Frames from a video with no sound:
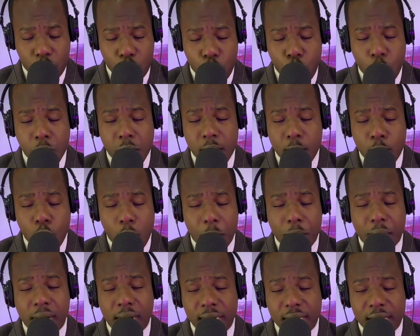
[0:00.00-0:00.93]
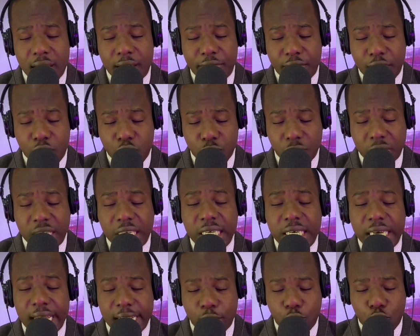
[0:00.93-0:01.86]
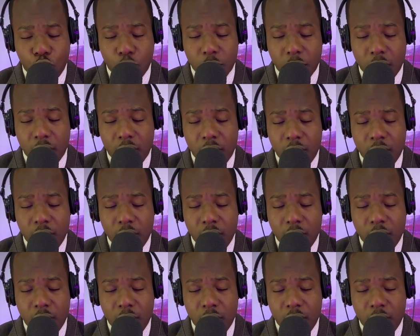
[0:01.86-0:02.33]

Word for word: ou même parler avec eux directement.